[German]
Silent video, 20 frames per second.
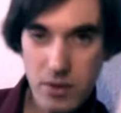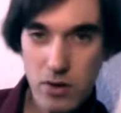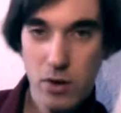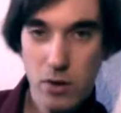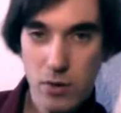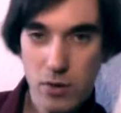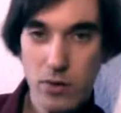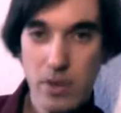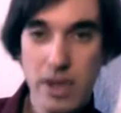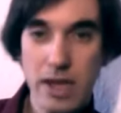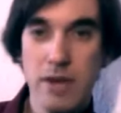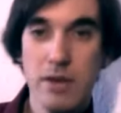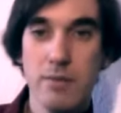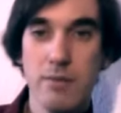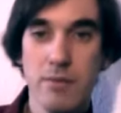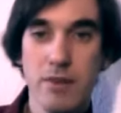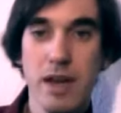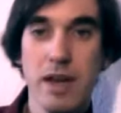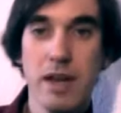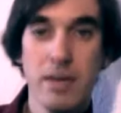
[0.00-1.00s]
konkurrieren
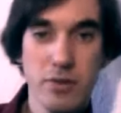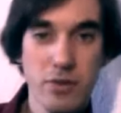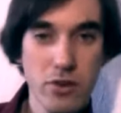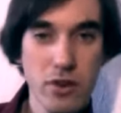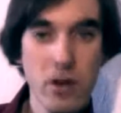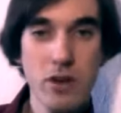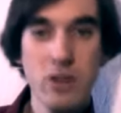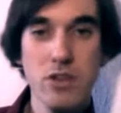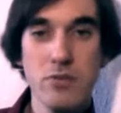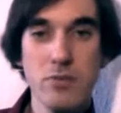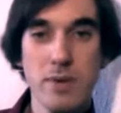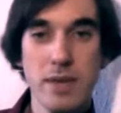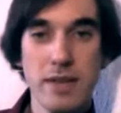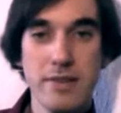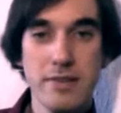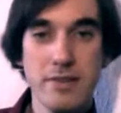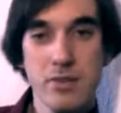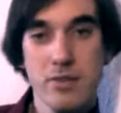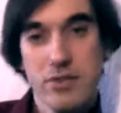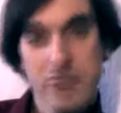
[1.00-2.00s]
um freie
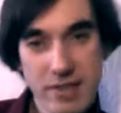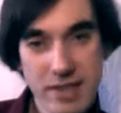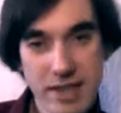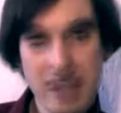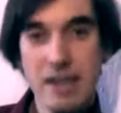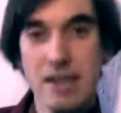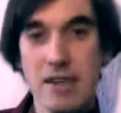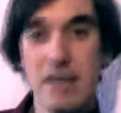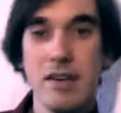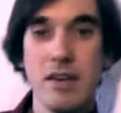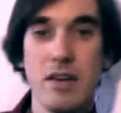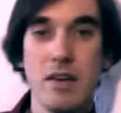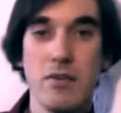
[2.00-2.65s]
Betreuungsplätze und zack,